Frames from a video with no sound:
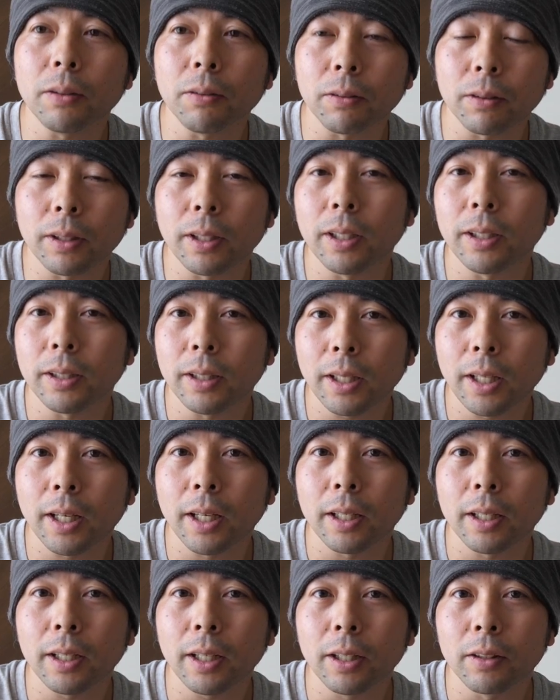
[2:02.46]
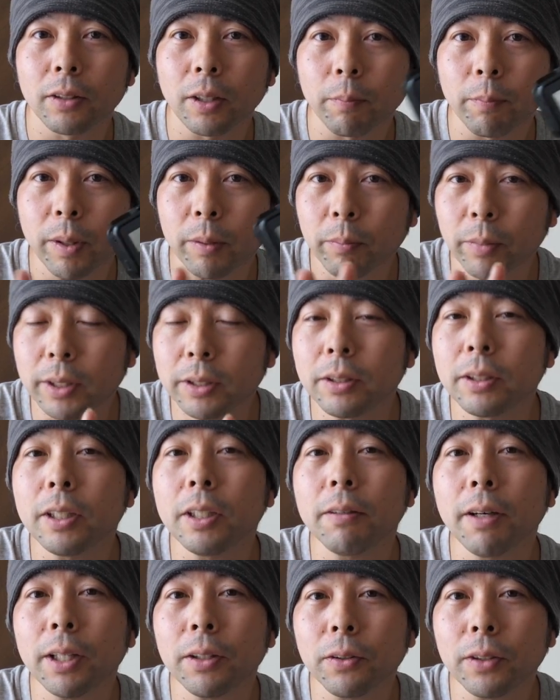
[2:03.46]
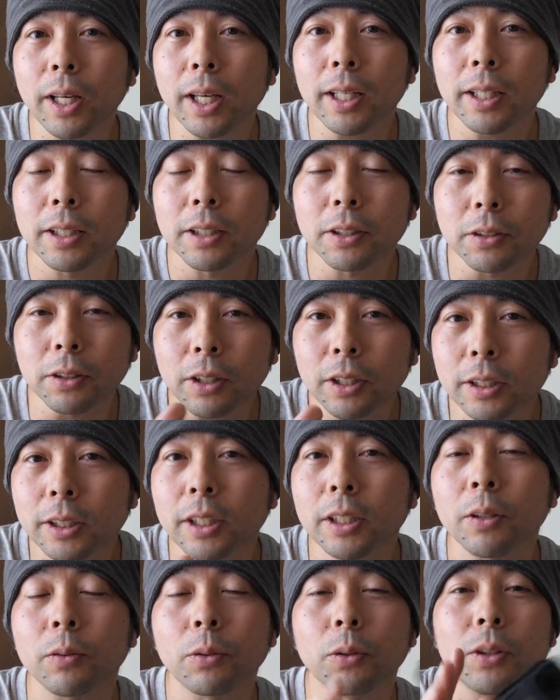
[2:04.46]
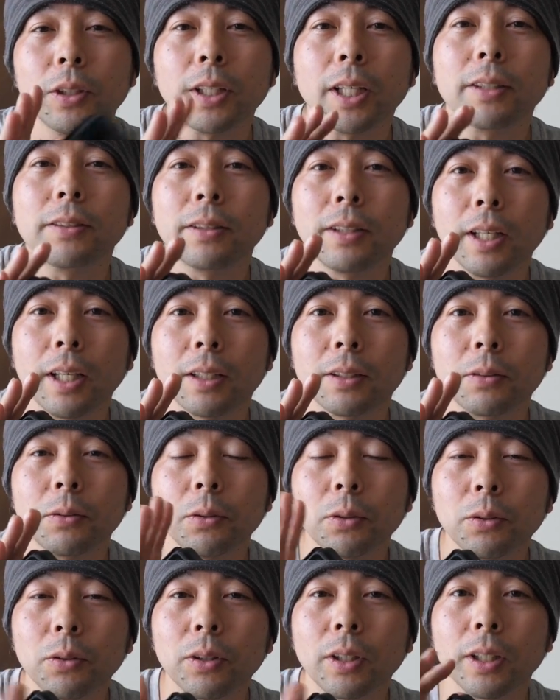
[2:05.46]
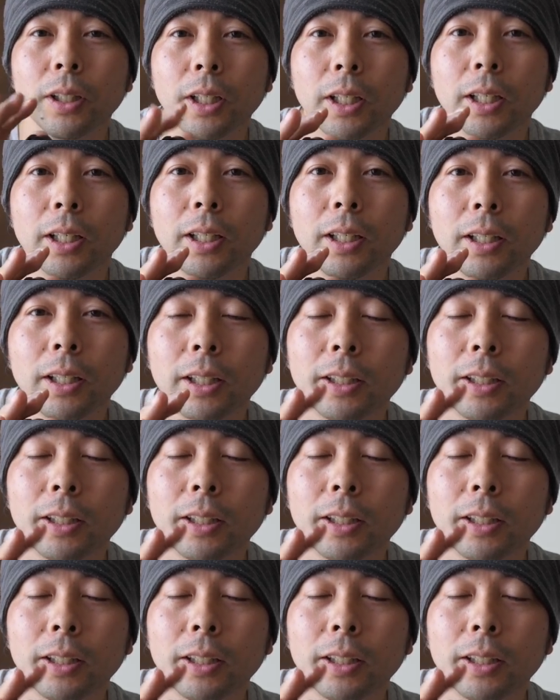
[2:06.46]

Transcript: に乗っていてあのやっぱり水際のね低いシーンを撮りたくてそういう時に